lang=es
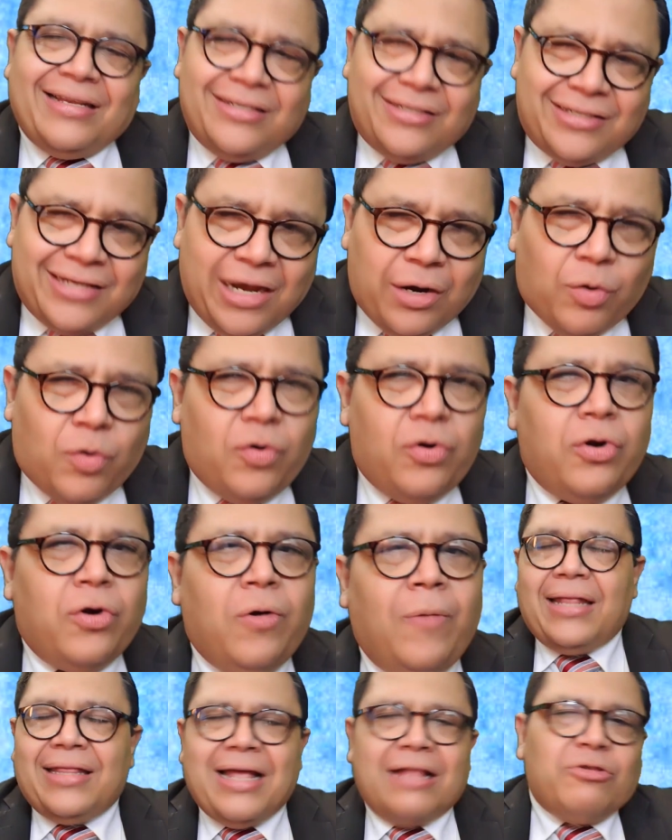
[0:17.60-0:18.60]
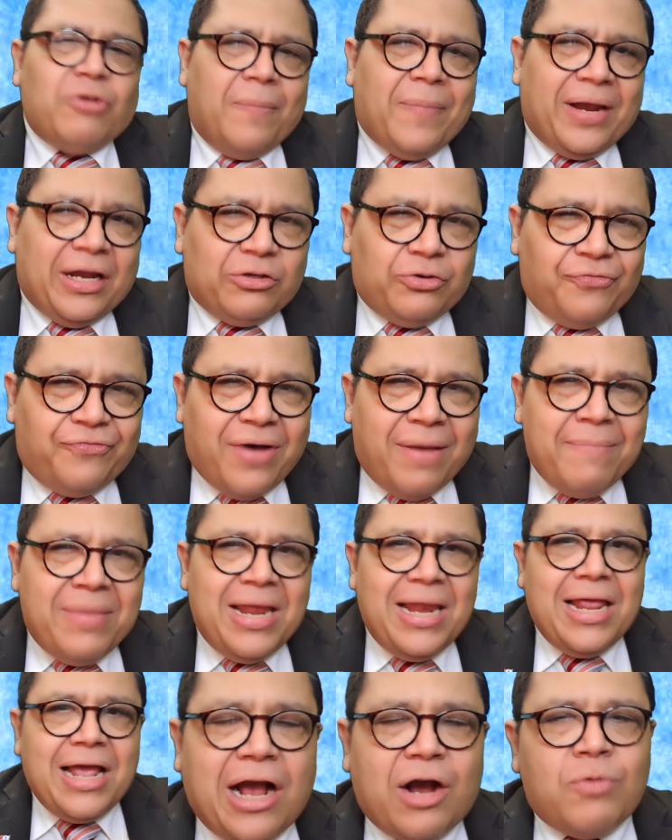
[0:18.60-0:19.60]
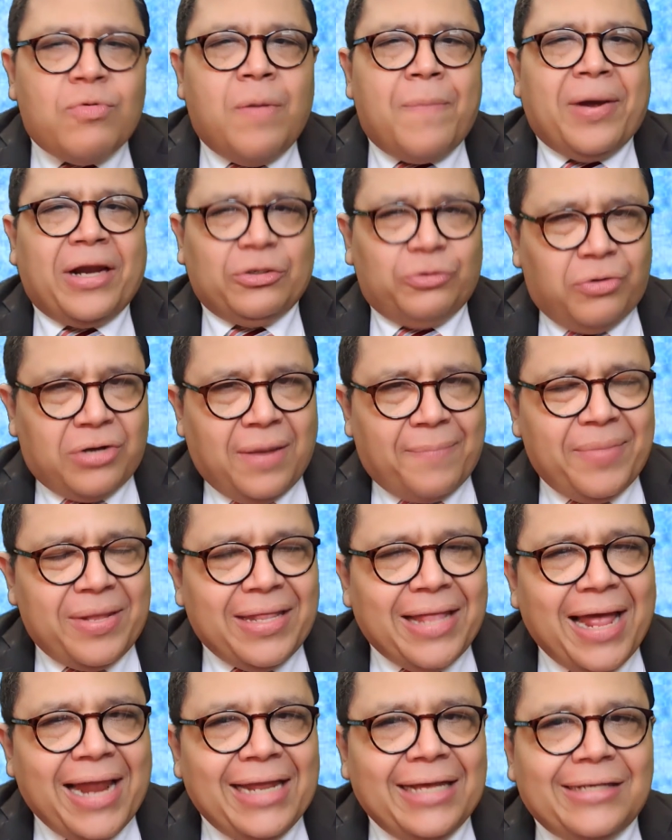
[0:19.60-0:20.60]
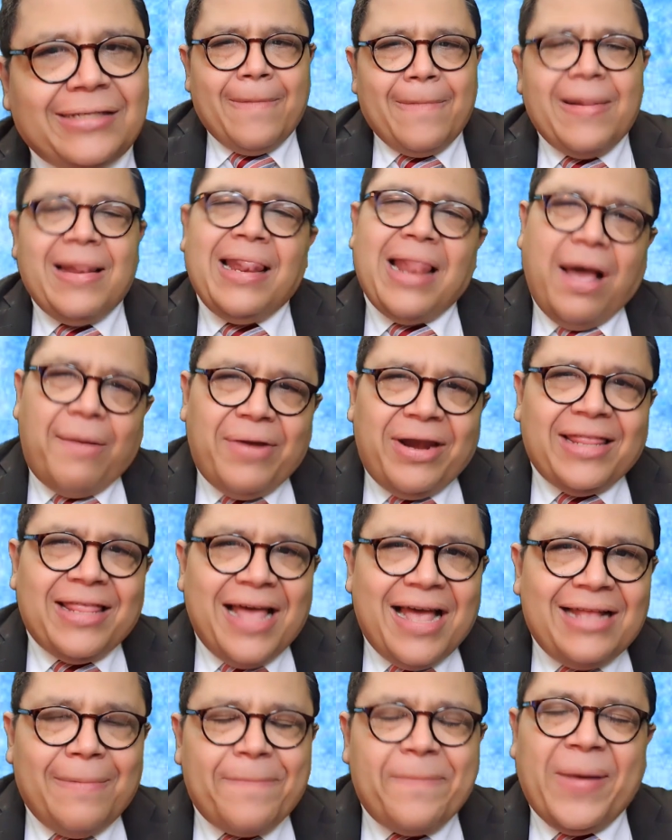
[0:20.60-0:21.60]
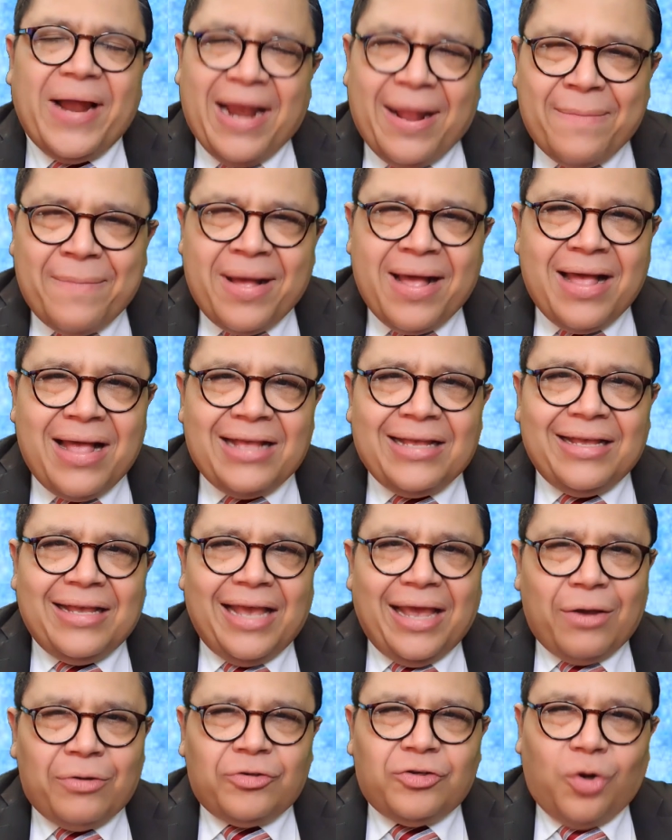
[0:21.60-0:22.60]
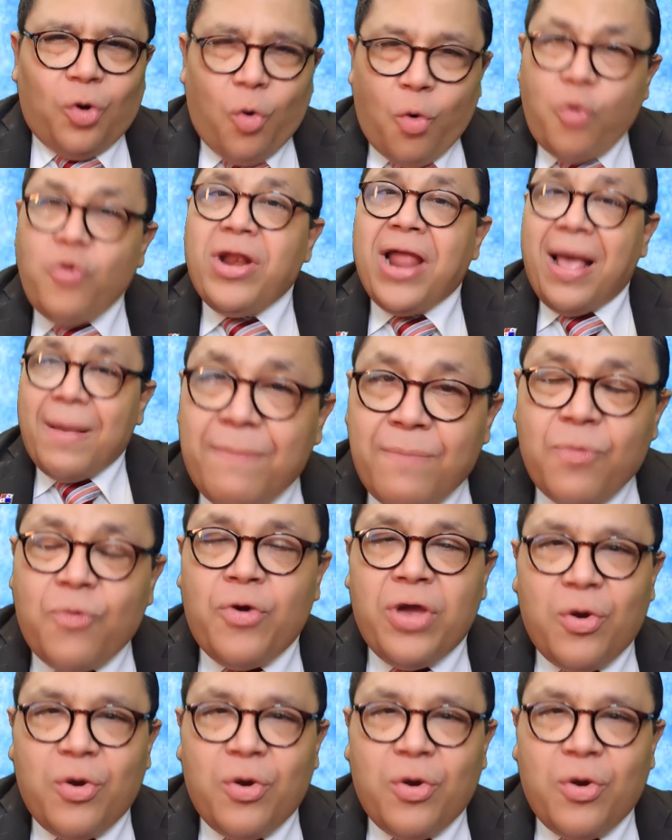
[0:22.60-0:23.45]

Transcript: seguro, tanto para sus familias como para sus capitales. La verdad, Panamá es una muy